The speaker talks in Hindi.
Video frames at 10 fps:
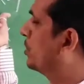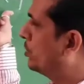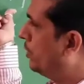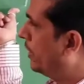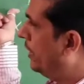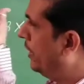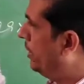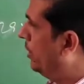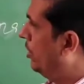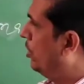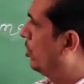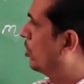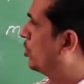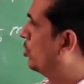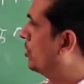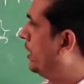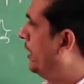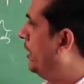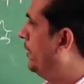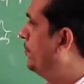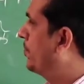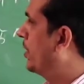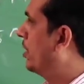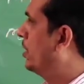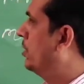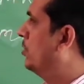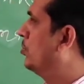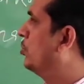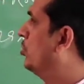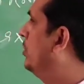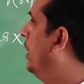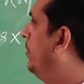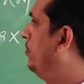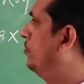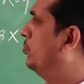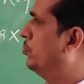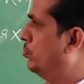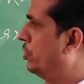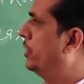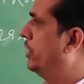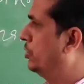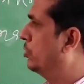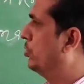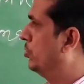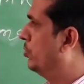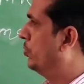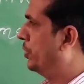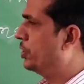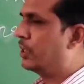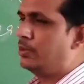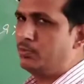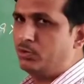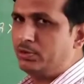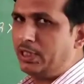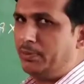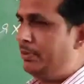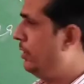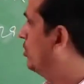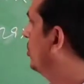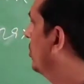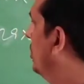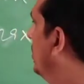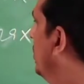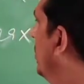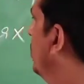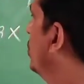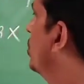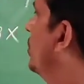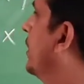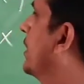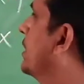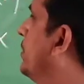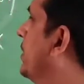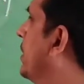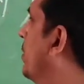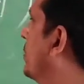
में श्वसन द्वारा है और दूसरा है मूलदाब मुख्य जो प्रेशर है मूलदाब है जो कि सुबह के समय